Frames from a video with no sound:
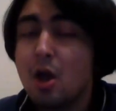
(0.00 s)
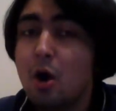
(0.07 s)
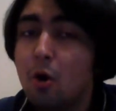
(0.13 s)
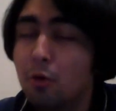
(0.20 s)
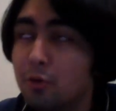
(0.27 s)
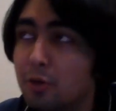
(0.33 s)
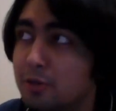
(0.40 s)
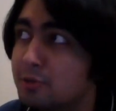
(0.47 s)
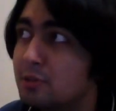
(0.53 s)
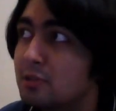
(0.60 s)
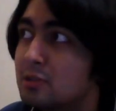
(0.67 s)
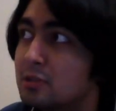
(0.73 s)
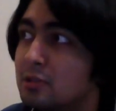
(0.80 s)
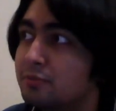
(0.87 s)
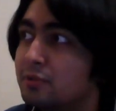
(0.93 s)
Ondan sonra
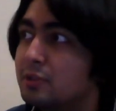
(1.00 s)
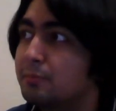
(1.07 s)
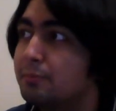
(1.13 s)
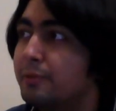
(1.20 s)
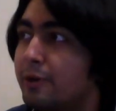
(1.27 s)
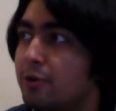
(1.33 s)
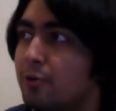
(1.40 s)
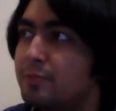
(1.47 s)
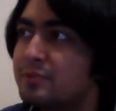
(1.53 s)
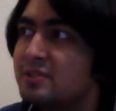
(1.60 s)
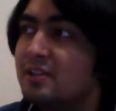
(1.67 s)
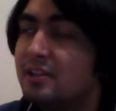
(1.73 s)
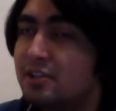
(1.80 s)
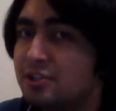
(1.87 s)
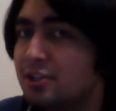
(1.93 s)
Call of Duty Black Ops
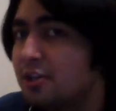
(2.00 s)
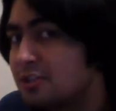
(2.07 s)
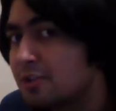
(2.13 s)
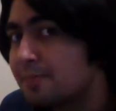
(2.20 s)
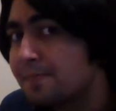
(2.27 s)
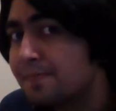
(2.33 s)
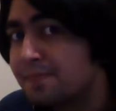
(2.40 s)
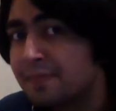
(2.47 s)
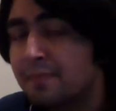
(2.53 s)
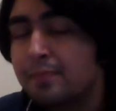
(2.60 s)
2 çekeceğim.